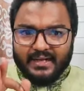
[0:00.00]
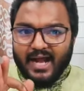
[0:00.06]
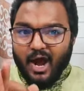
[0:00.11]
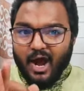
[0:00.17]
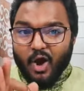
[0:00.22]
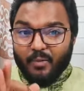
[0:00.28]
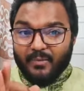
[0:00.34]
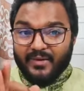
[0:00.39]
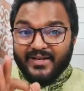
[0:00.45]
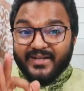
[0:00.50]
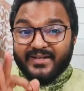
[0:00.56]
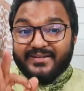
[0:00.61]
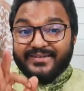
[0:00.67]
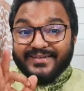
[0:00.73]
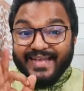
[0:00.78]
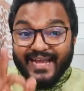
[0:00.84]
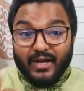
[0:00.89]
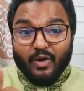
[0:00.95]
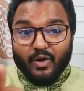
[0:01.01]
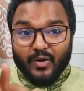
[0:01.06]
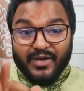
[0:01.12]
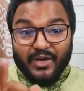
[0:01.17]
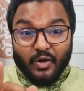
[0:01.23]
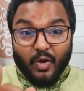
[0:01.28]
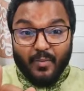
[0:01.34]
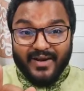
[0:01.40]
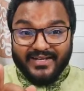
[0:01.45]
আওয়ামী লীগ কেন
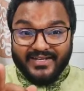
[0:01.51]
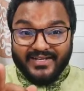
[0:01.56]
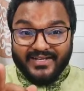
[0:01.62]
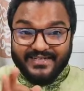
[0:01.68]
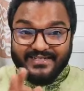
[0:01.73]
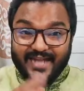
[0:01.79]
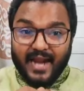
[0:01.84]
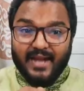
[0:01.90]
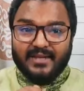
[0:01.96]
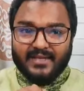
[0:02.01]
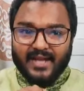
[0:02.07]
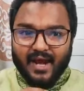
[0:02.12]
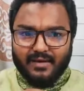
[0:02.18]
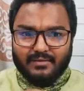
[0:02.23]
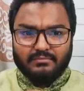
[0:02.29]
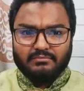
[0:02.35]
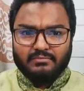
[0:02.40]
এরকম একটি টান টান